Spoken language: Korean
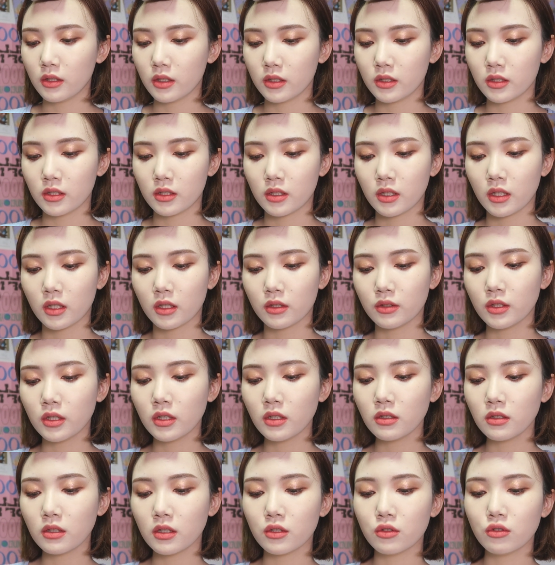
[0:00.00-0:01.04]
이제 제가
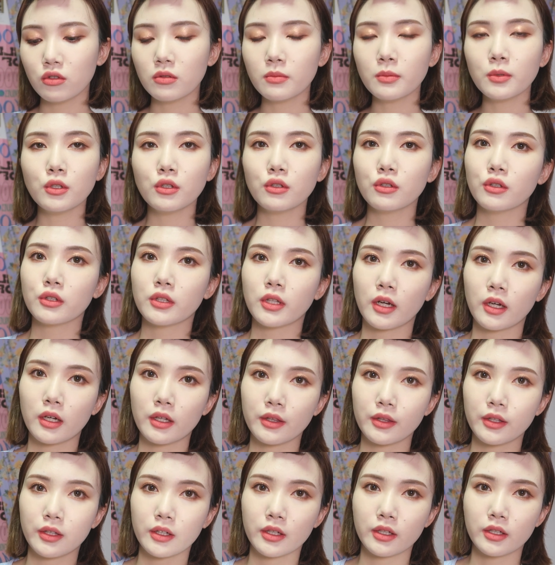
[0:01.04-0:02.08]
최근에 술 먹으러
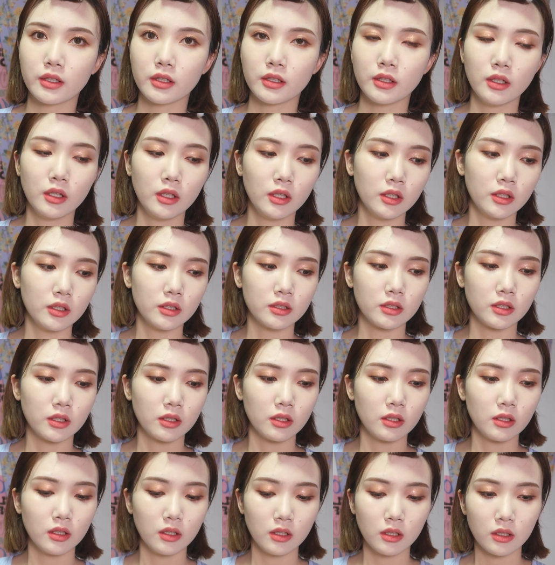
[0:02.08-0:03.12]
나간 날
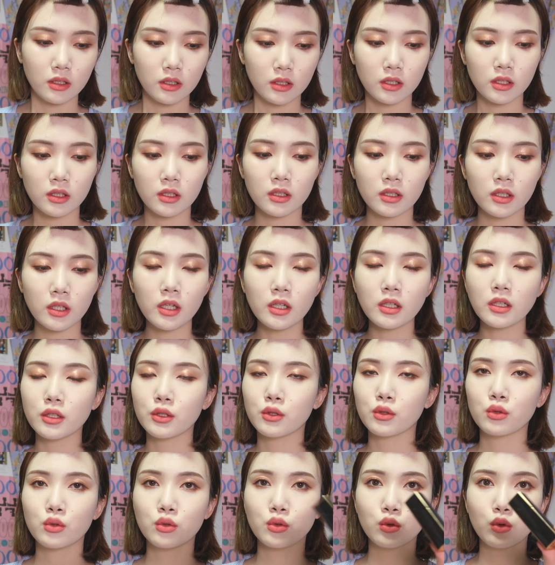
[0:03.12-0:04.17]
이제 이
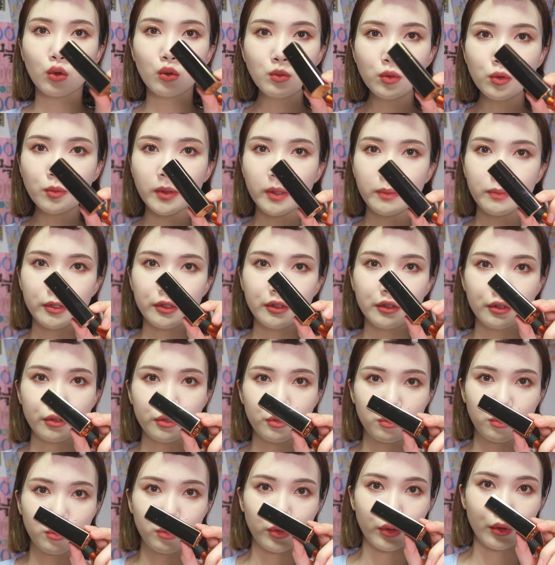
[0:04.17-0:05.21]
향이 너무 마음에
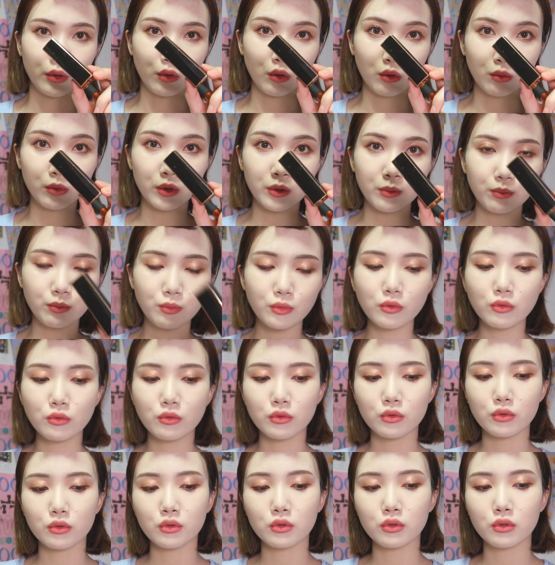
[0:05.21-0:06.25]
드는 거예요. 너무
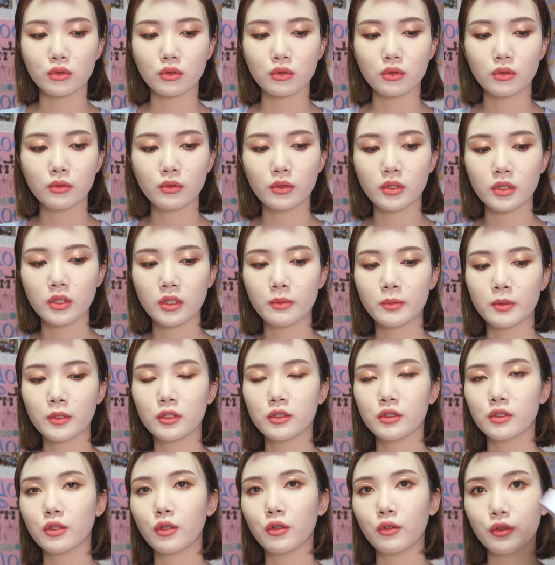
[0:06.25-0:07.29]
이쁘고
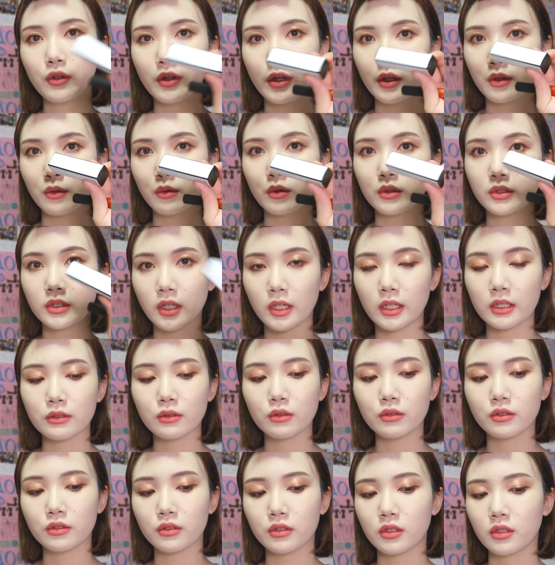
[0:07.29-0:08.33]
왜냐면은 전에 이걸 잘
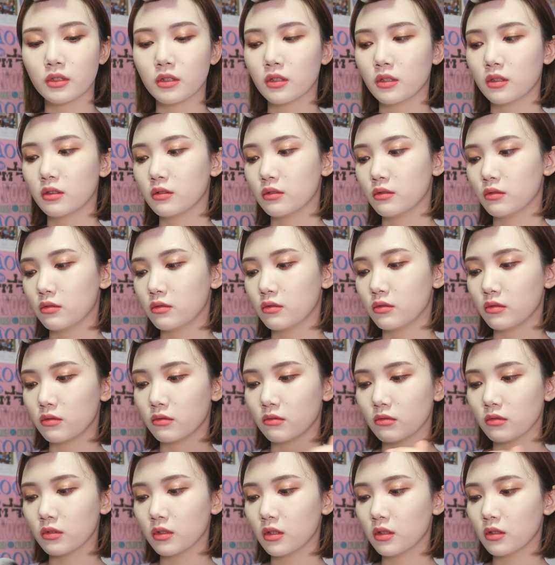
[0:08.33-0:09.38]
썼으니까 그래서
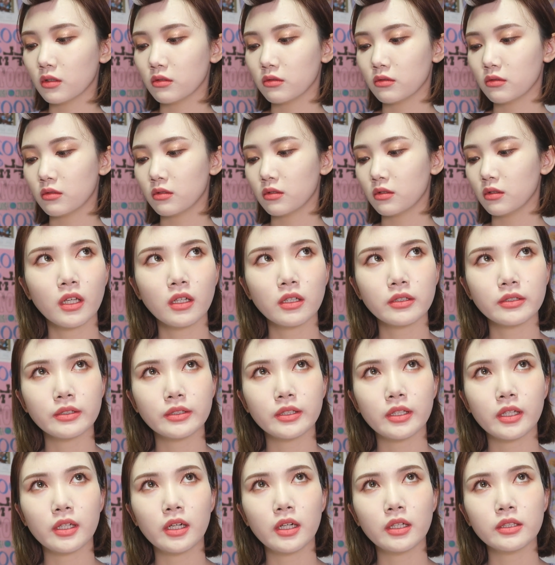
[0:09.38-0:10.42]
들고 나갔는데
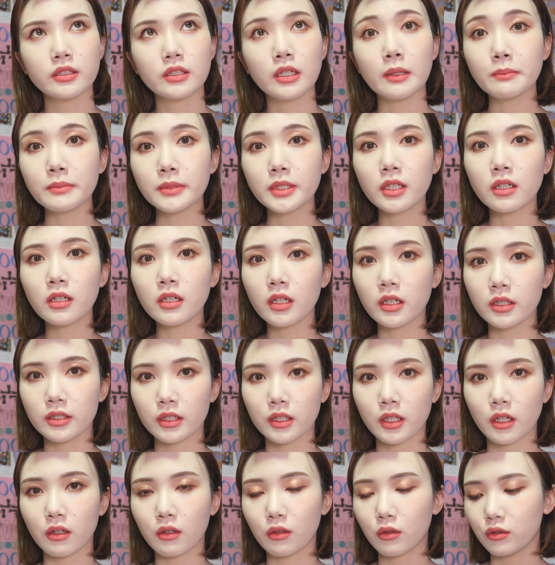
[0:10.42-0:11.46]
그날 한
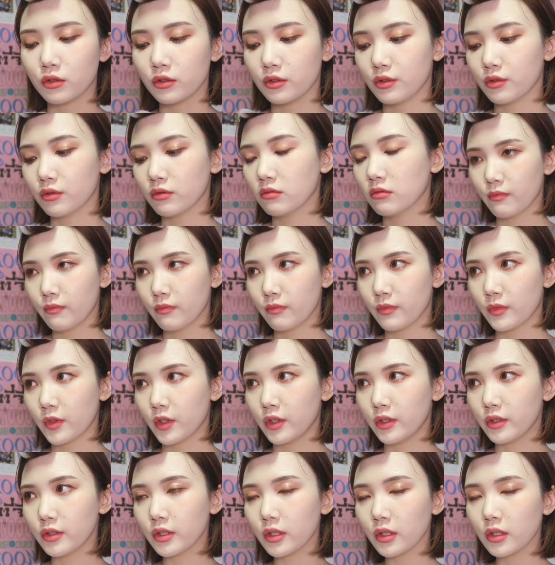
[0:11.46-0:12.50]
3차까지 갔거든요.
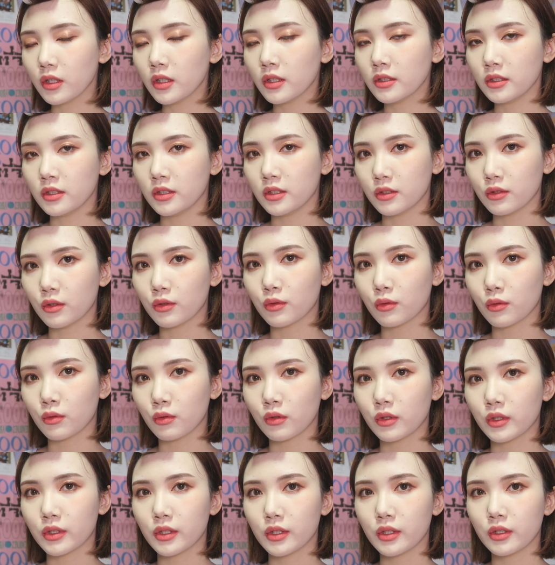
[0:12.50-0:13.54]
근데 1차까지는 있었던
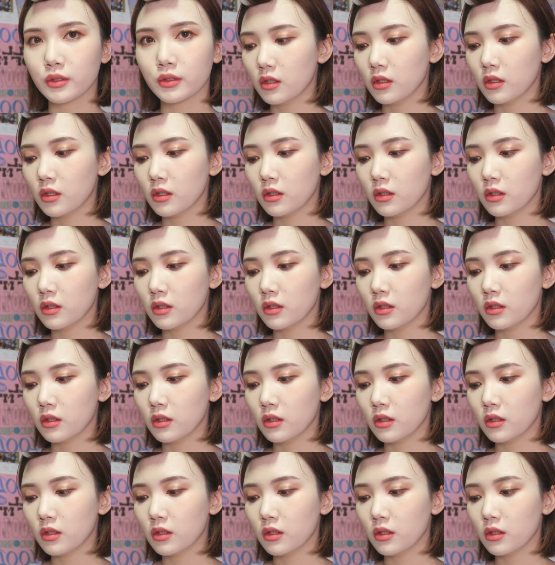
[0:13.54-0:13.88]
것 같아요.